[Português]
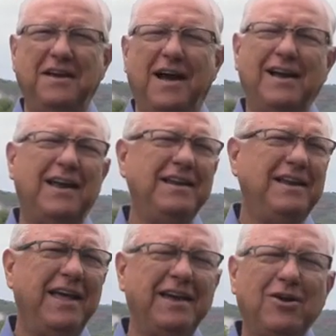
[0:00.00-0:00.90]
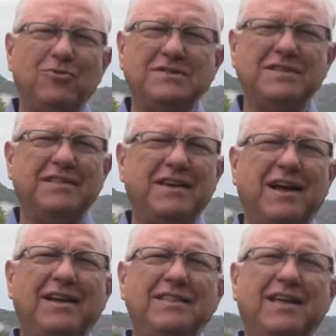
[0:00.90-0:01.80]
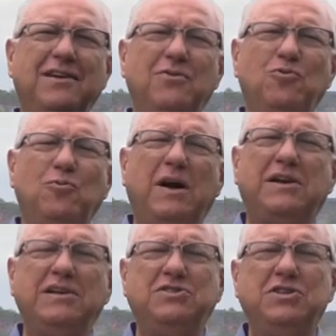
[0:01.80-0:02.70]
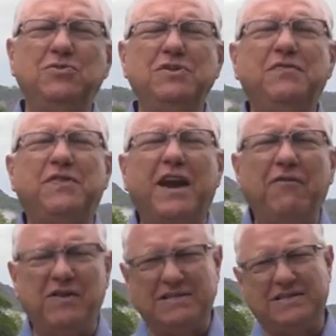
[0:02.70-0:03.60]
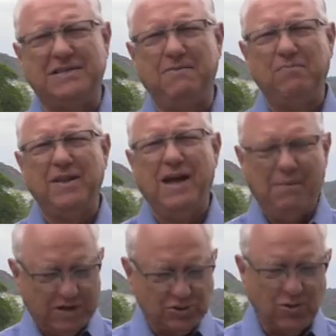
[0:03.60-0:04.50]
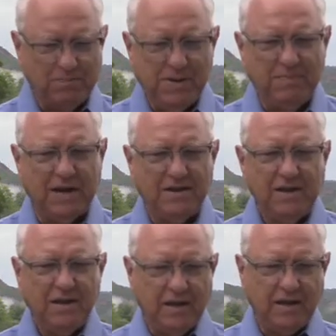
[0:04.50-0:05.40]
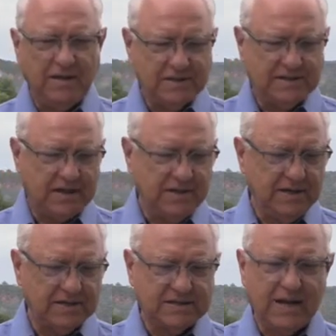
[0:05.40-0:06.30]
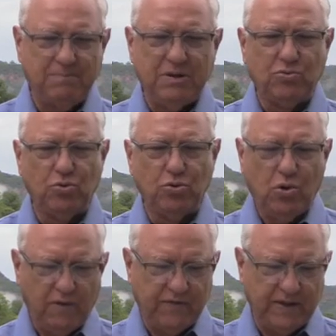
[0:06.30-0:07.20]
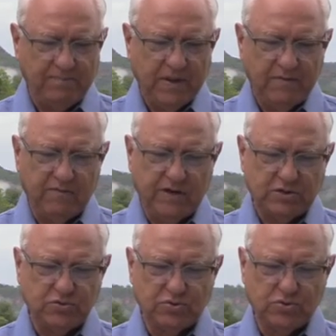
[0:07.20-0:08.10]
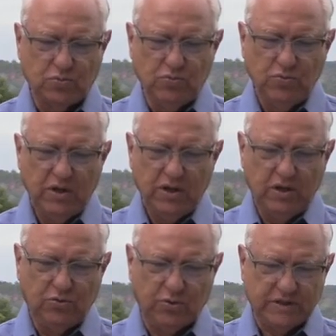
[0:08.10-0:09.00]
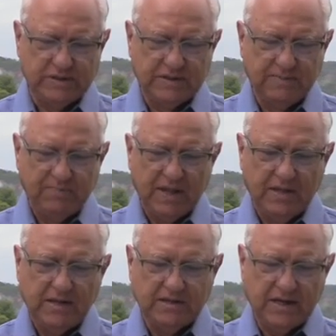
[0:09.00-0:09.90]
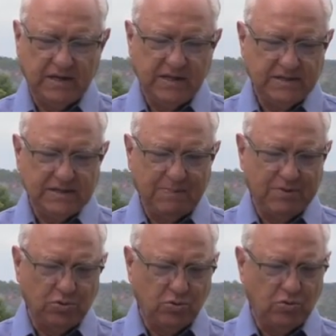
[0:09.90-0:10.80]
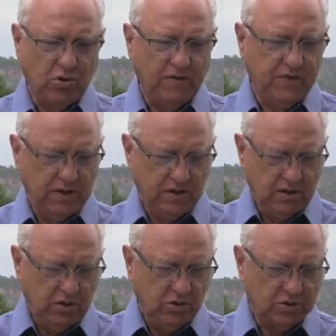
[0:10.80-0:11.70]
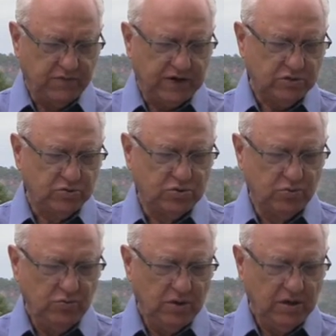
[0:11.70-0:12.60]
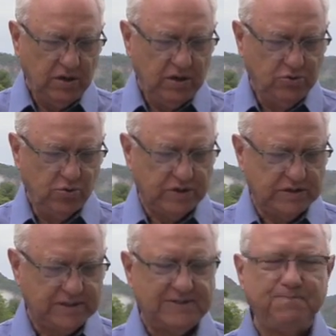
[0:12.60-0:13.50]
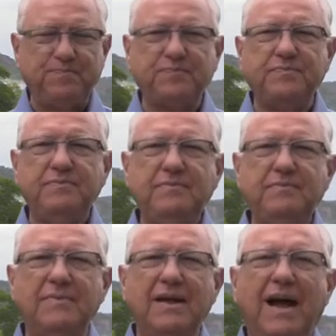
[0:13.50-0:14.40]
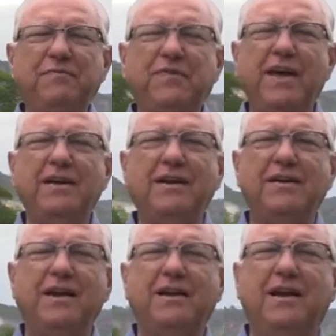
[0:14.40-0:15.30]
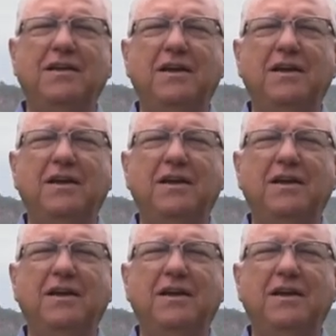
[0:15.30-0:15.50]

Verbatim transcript: A Galiléia era considerada uma região de trevas. Abra sua Bíblia em Isaías capítulo 9, versos 1 e 2. Isaías capítulo 9 e os versos 1 e 2. A terra que era